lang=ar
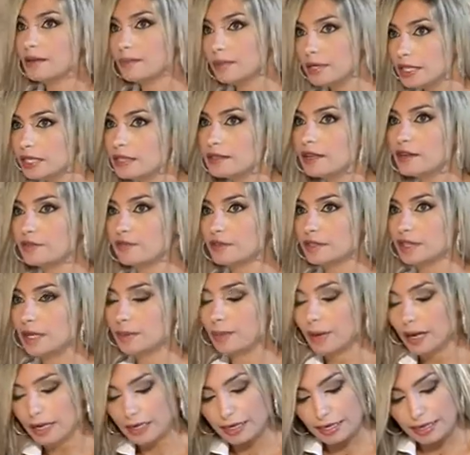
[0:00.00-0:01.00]
بالإضافة
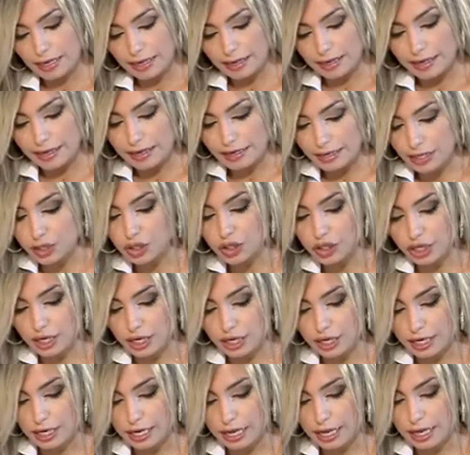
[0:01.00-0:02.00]
طبعا لنشر
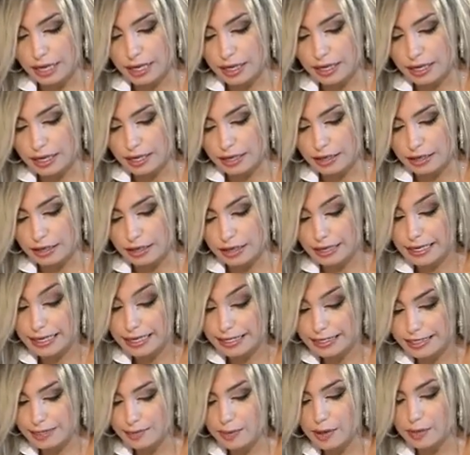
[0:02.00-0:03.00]
آه، آه،
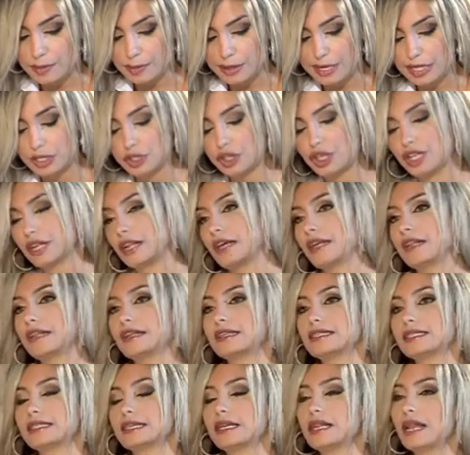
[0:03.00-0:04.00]
الاهتمام بنشر
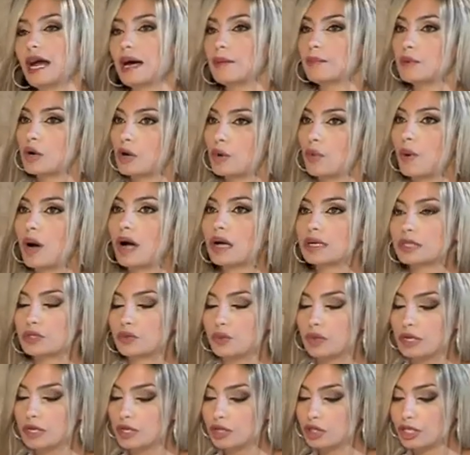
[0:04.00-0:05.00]
الرسالة عبر الوعظ
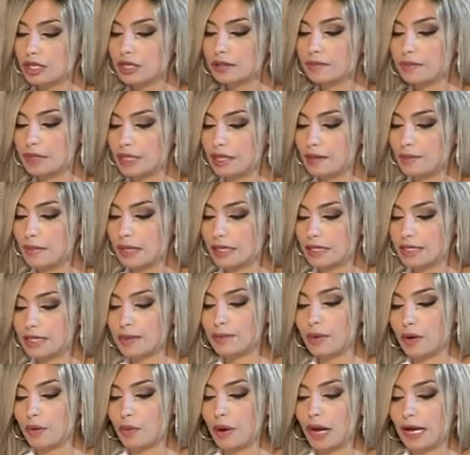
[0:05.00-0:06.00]
والإرشاد مثل ما
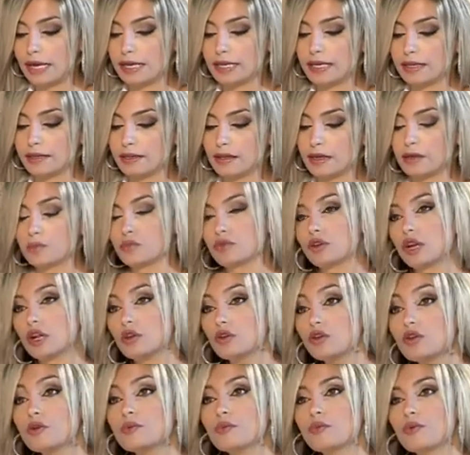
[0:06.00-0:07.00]
سبق وحكيتنا أبونا
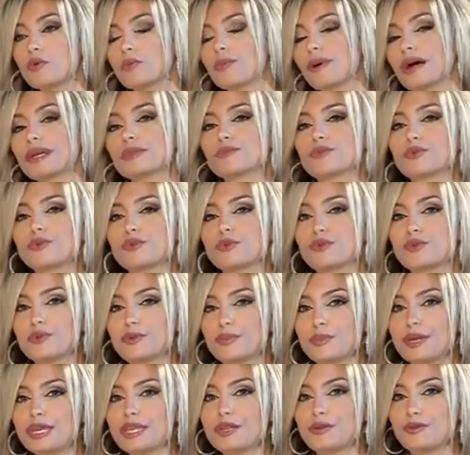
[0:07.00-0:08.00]
اليوم وبعد مرور
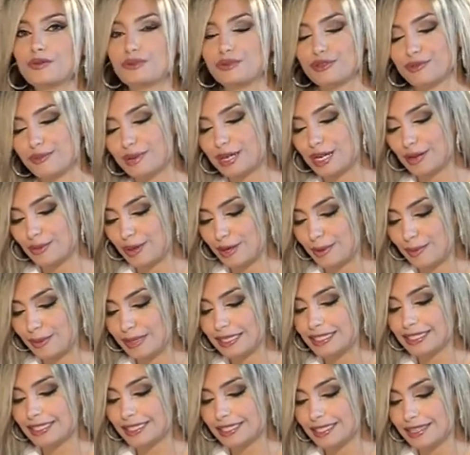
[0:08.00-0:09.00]

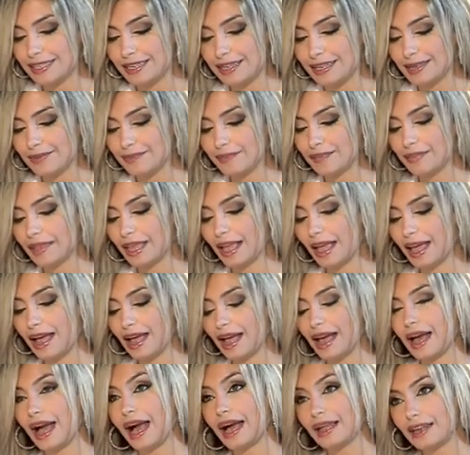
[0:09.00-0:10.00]
148 سنة
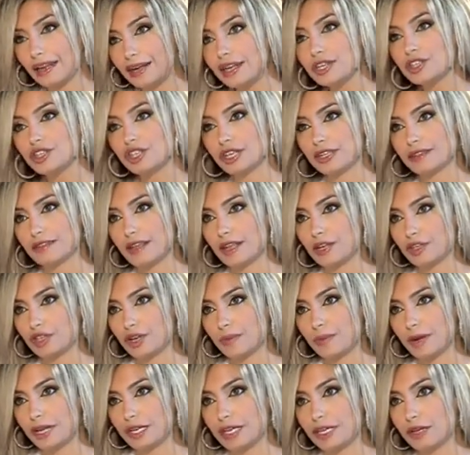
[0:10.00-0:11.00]
على نشأة
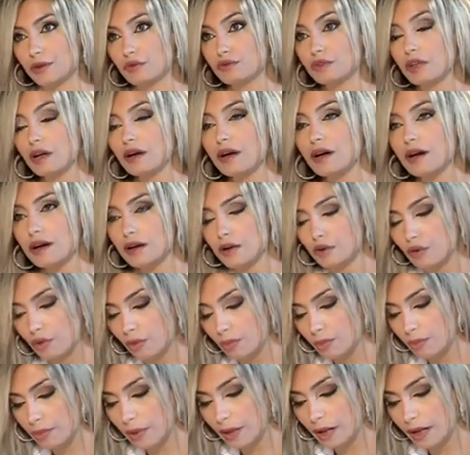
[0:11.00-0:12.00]
هالجمعية
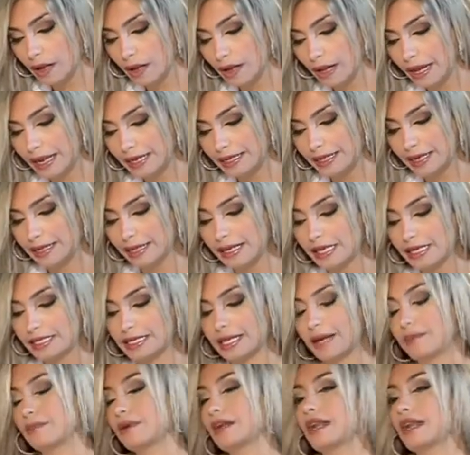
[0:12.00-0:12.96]
وتقارب آه، الكنائس عبر